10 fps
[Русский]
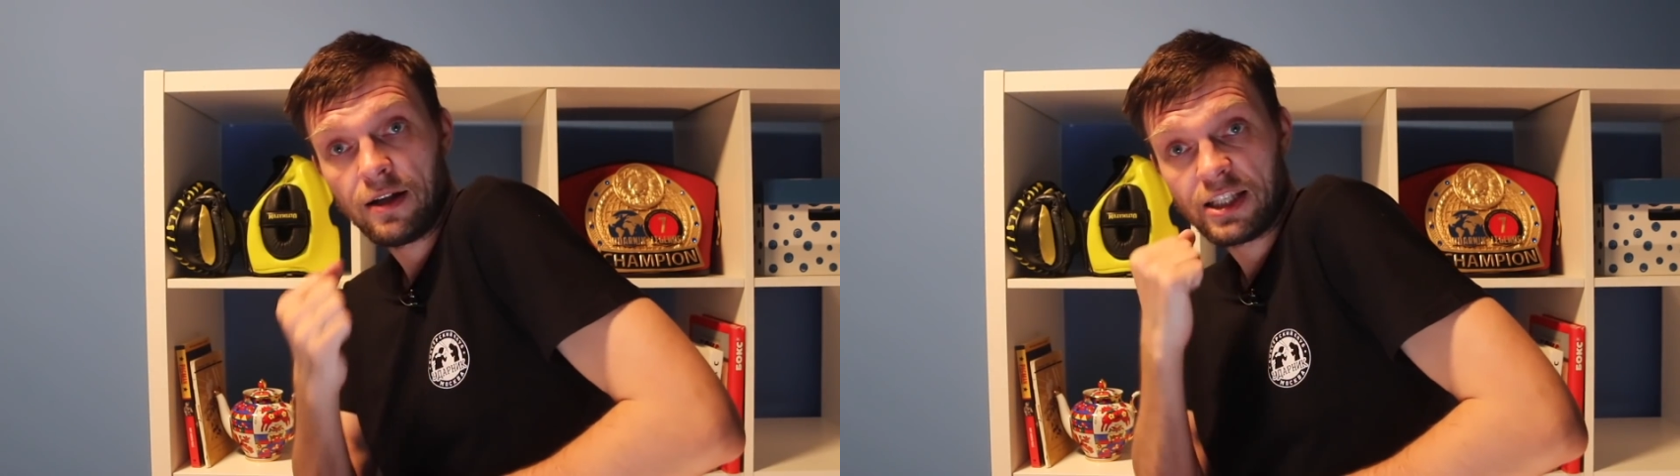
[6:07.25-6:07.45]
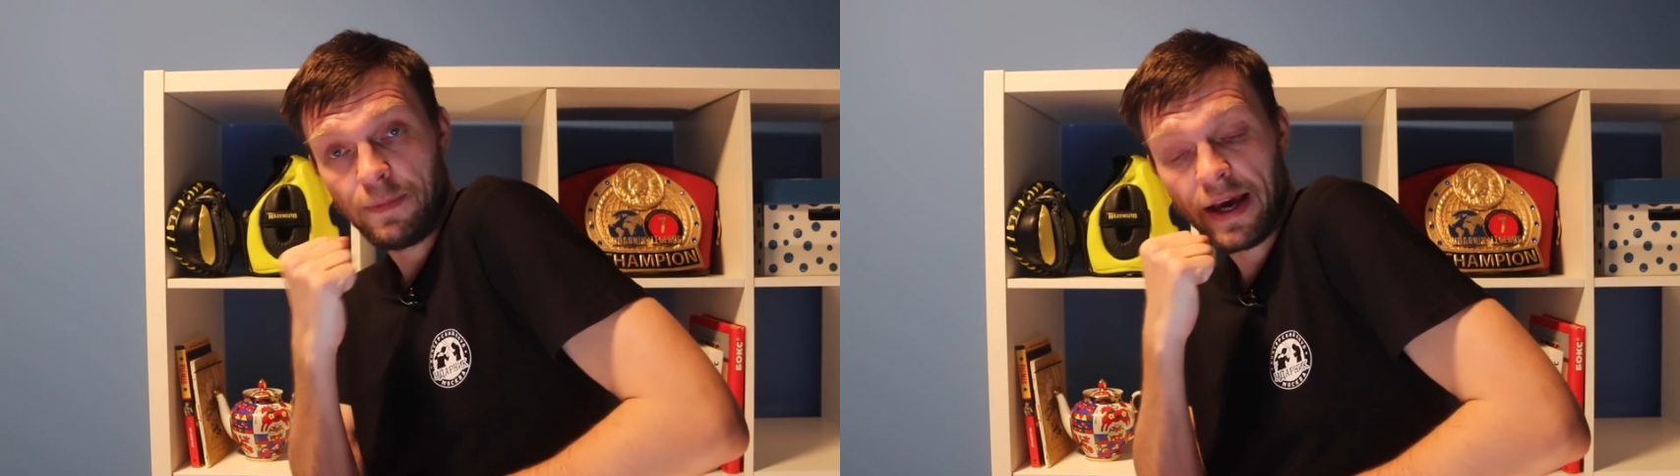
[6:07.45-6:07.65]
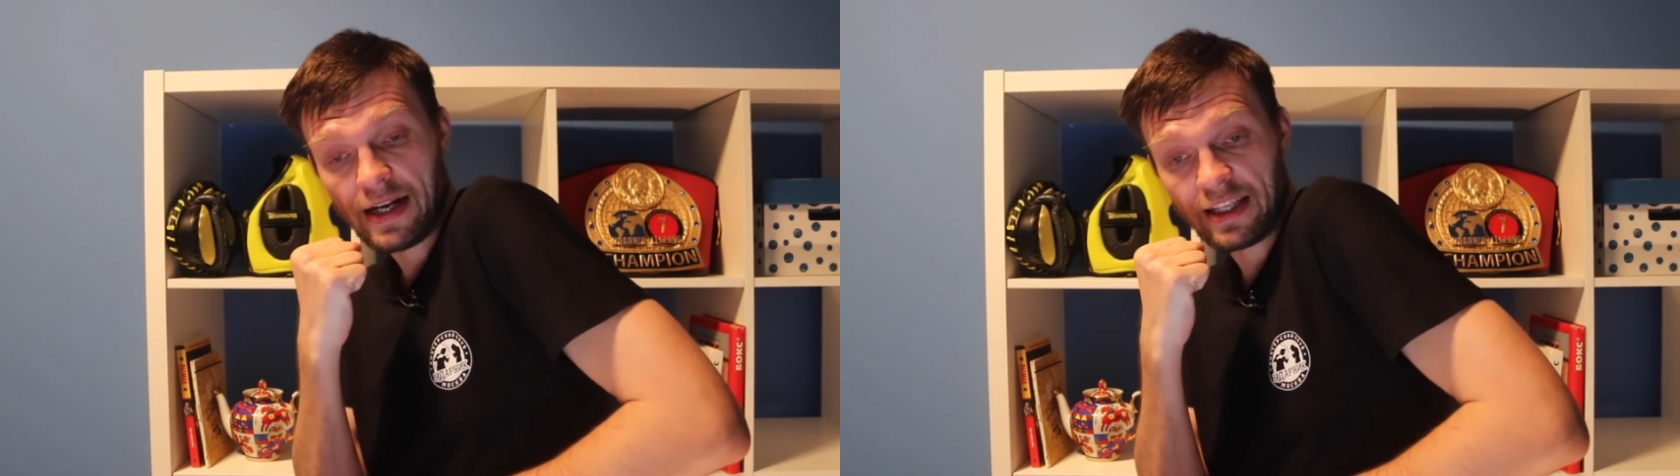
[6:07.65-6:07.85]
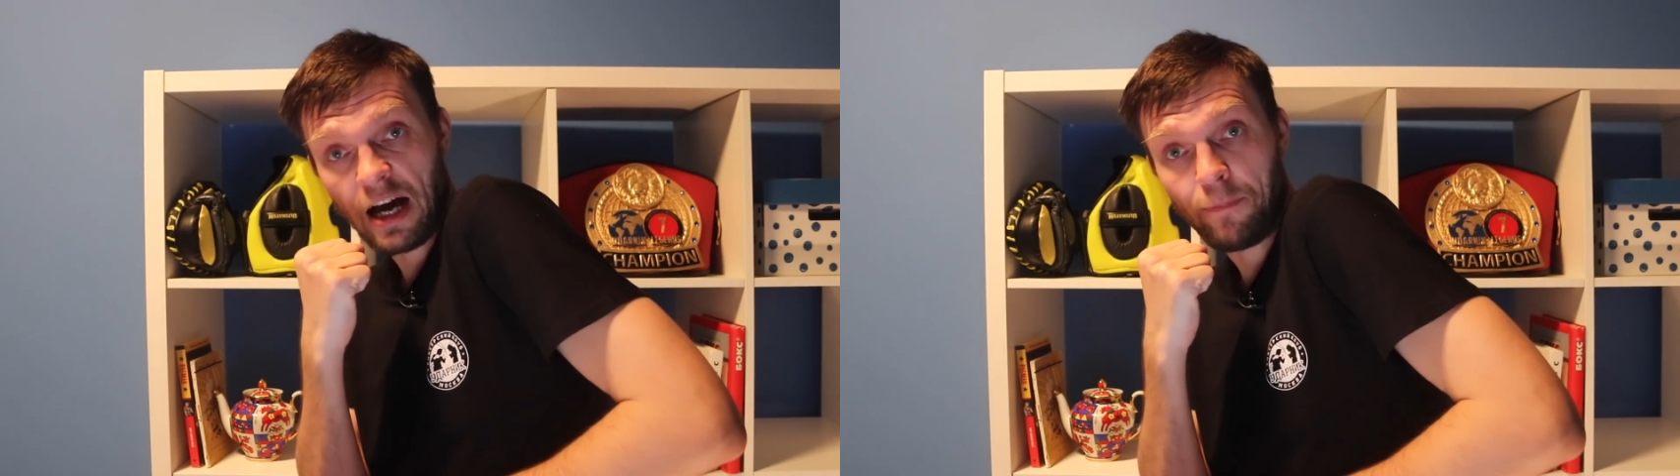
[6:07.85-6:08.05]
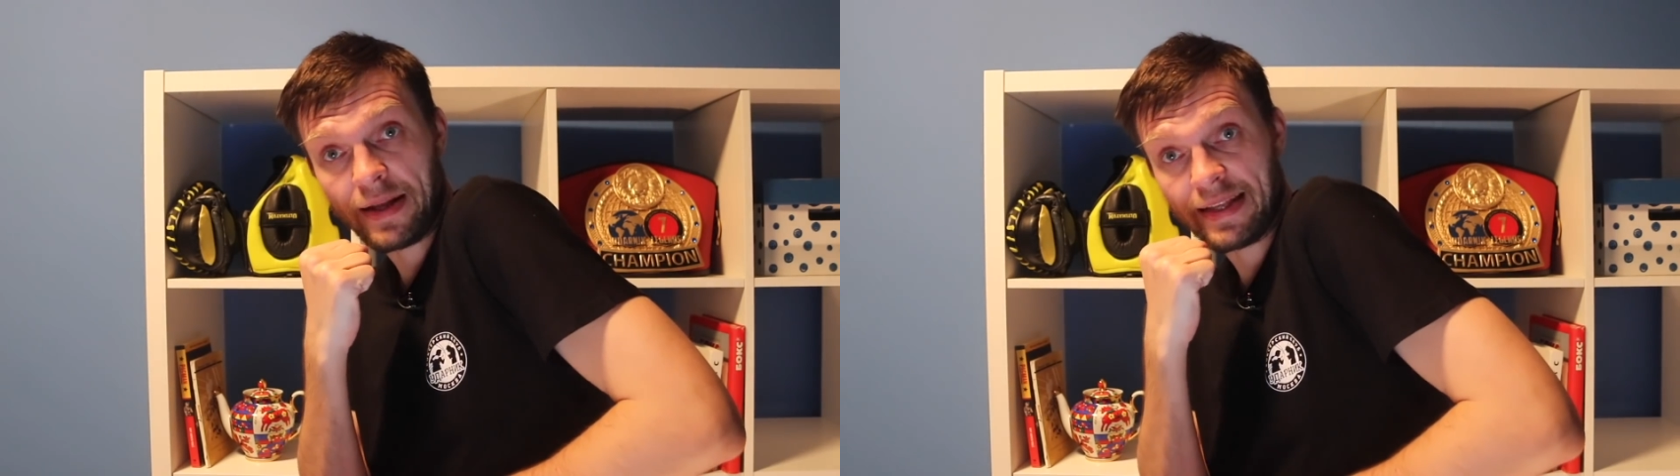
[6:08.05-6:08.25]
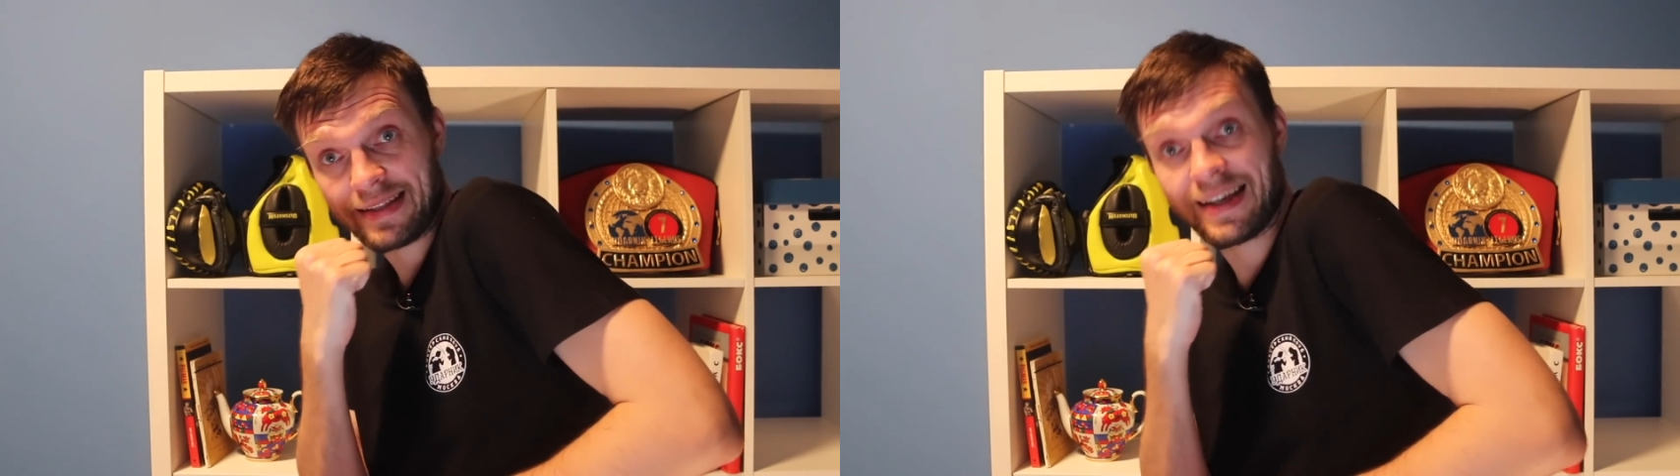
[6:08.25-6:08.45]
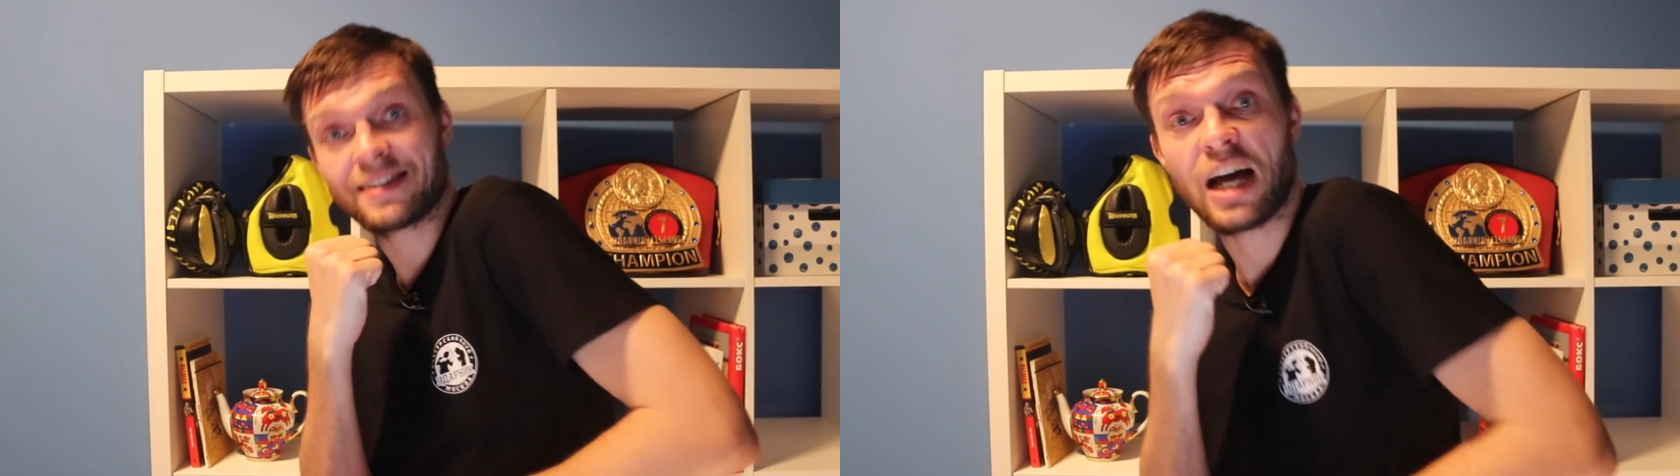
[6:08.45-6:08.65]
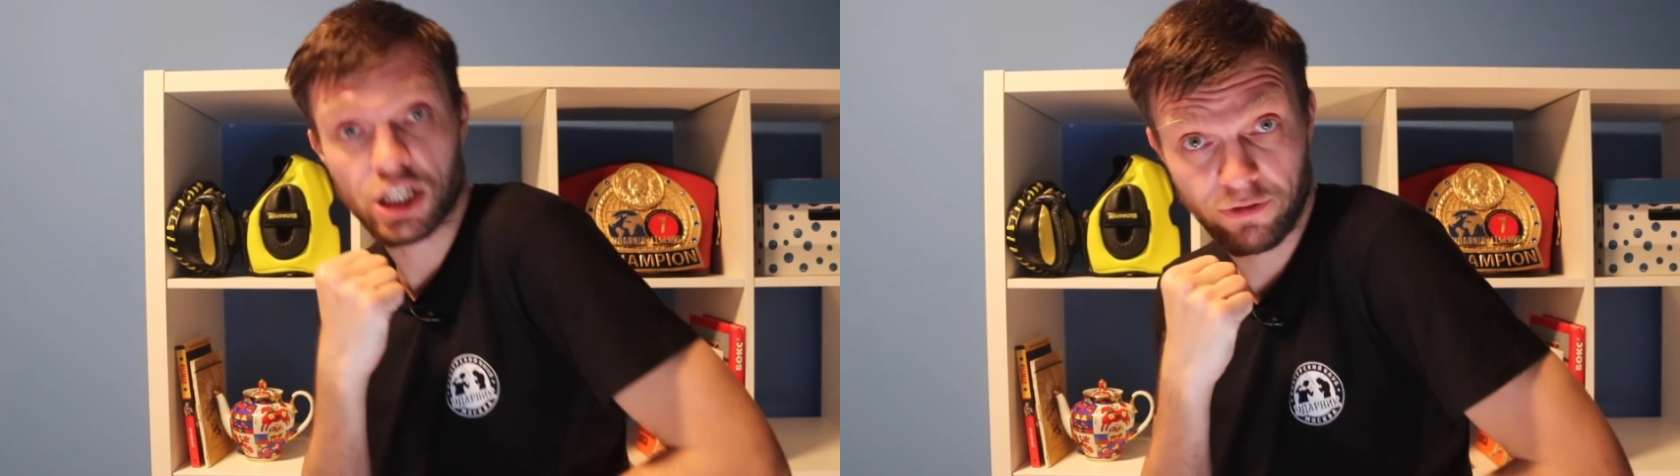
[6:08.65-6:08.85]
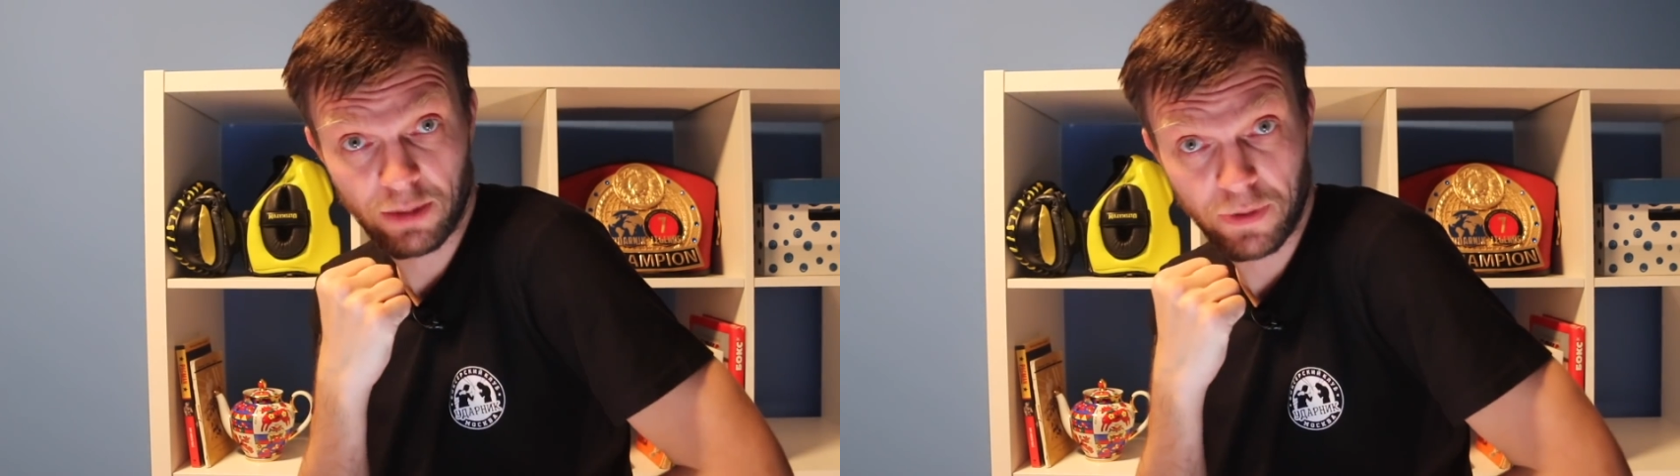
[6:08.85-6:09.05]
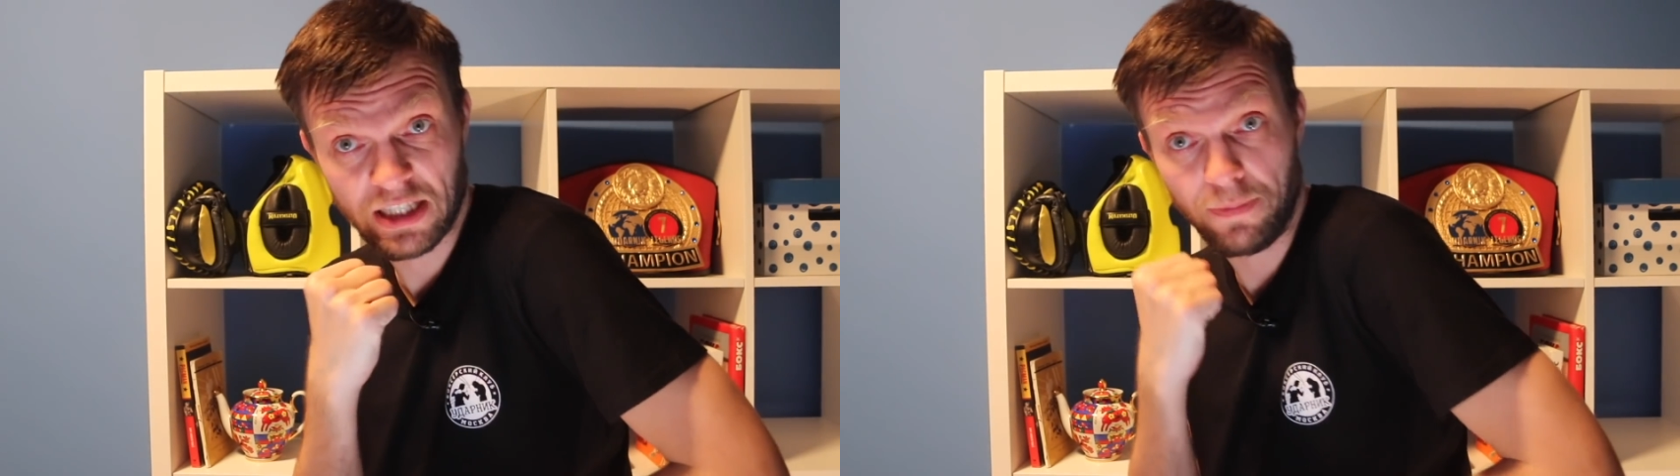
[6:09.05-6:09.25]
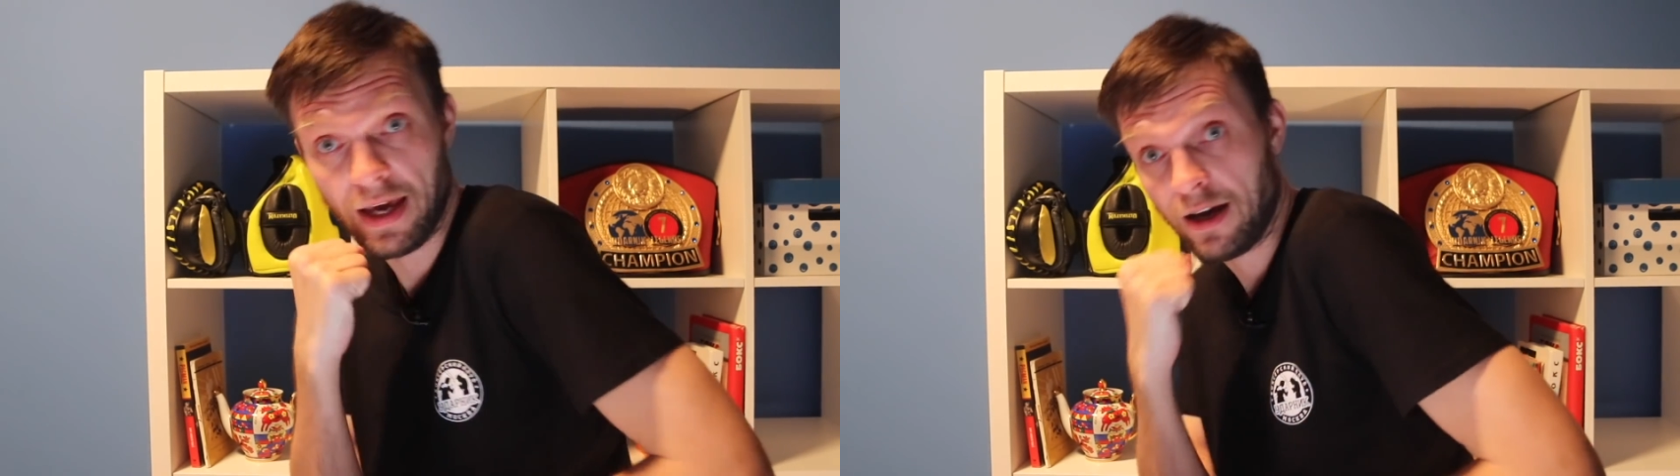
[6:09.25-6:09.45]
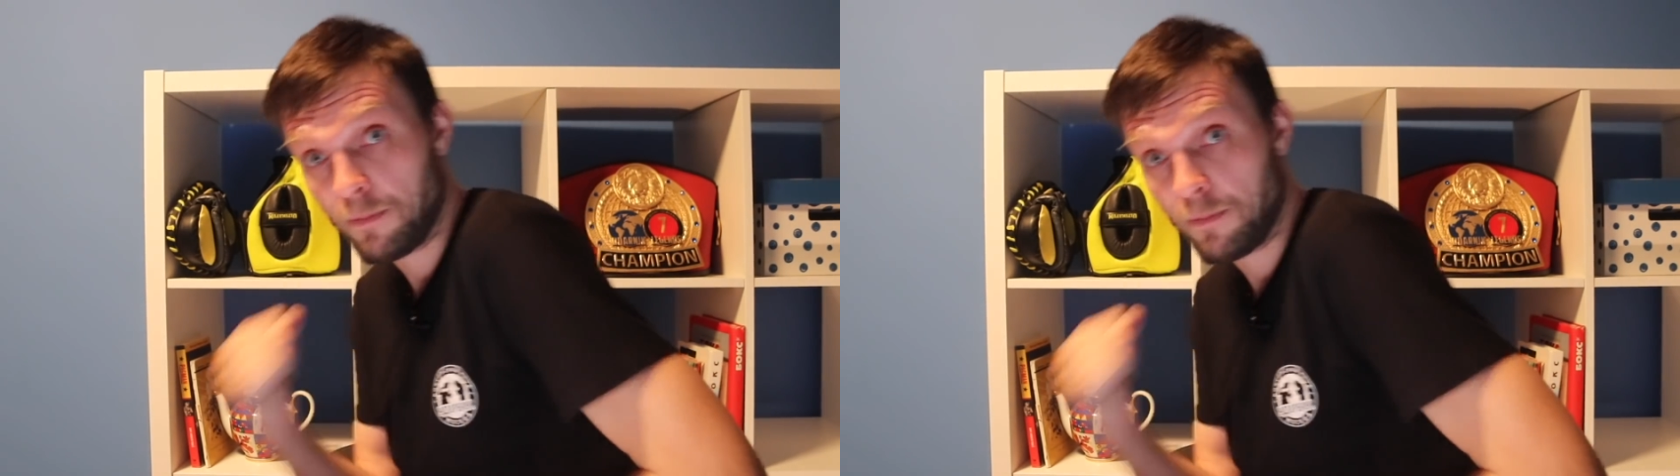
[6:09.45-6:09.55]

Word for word: тебя, когда оппонент засаживает по тебе